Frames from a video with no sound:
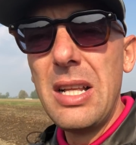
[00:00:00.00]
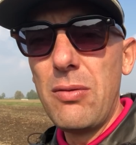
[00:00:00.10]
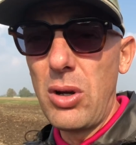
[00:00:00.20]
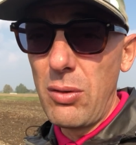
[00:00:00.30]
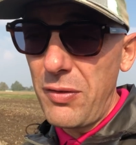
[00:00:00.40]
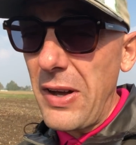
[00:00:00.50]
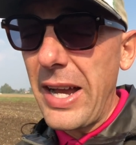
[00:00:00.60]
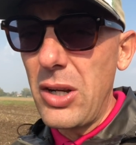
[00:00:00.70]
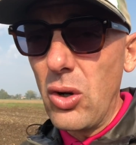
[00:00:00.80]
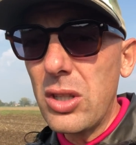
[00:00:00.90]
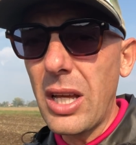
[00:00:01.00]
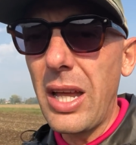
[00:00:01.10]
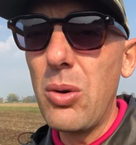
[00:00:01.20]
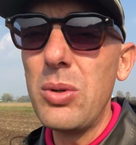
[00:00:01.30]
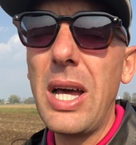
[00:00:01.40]
Volevo fare
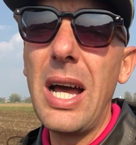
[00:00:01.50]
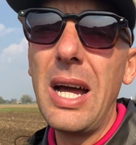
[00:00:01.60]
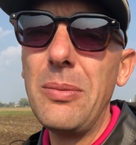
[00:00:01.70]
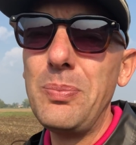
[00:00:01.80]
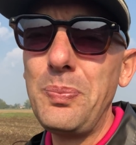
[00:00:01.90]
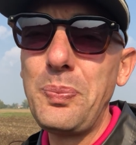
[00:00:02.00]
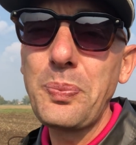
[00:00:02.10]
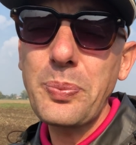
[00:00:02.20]
inoltre una, mm,